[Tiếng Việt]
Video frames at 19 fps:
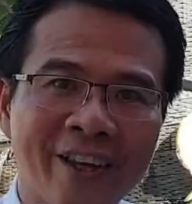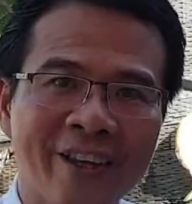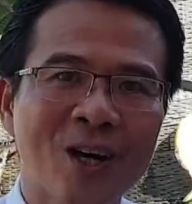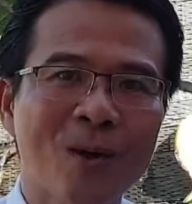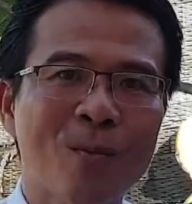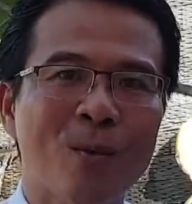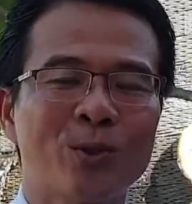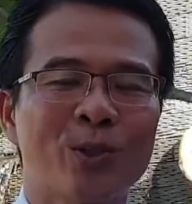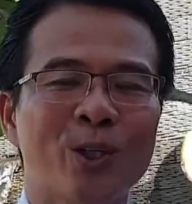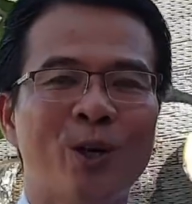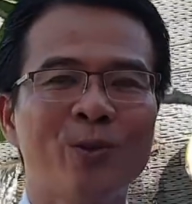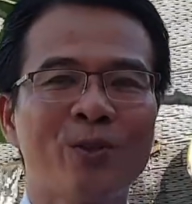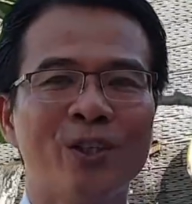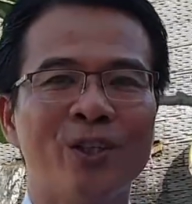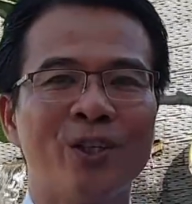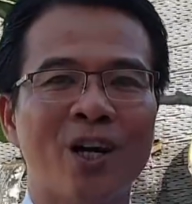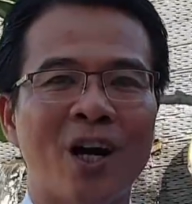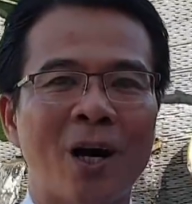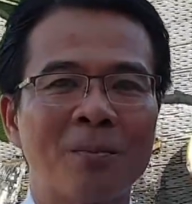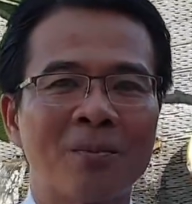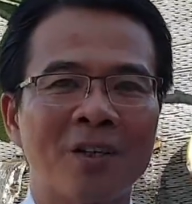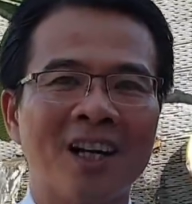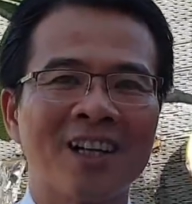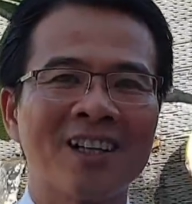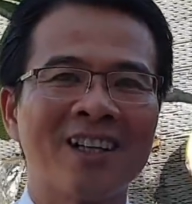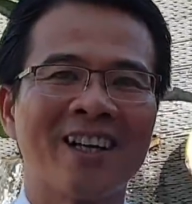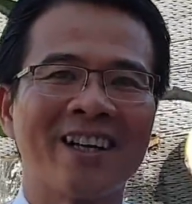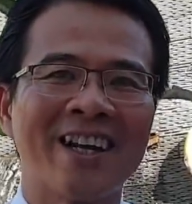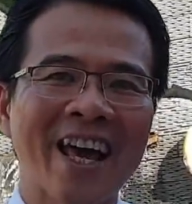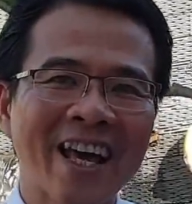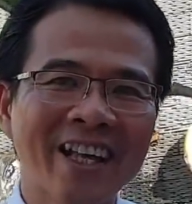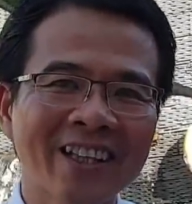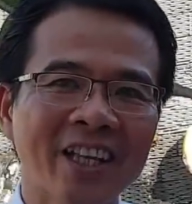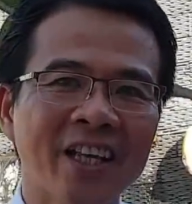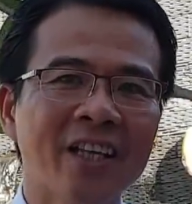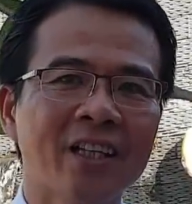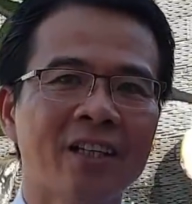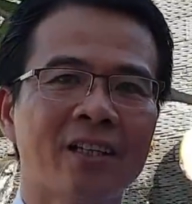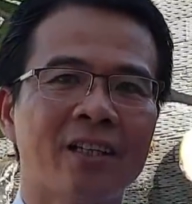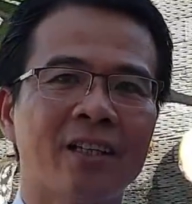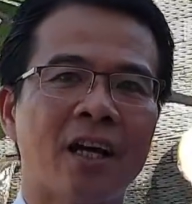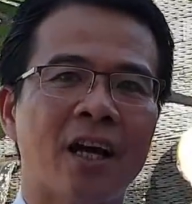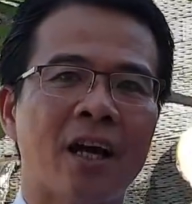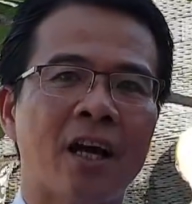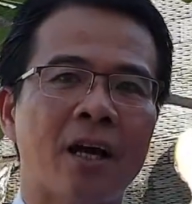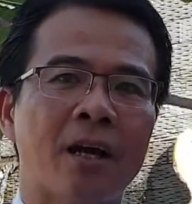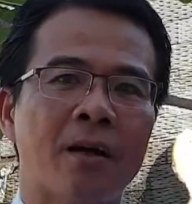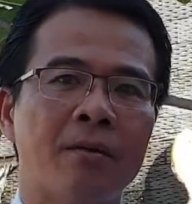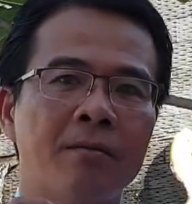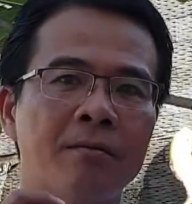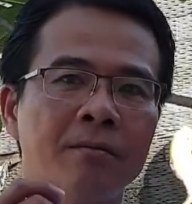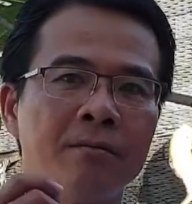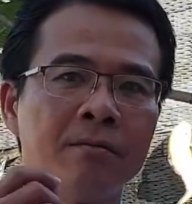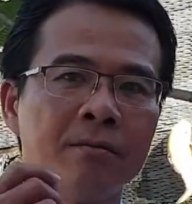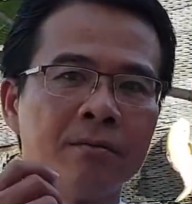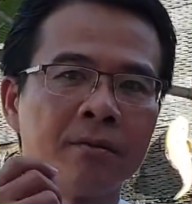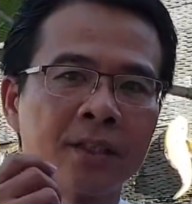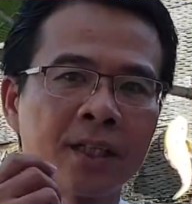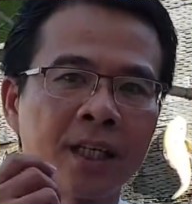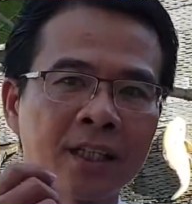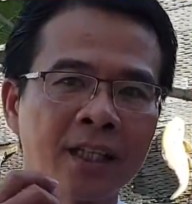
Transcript: Tuy nhiên có một số trường hợp thật là đáng tiếc là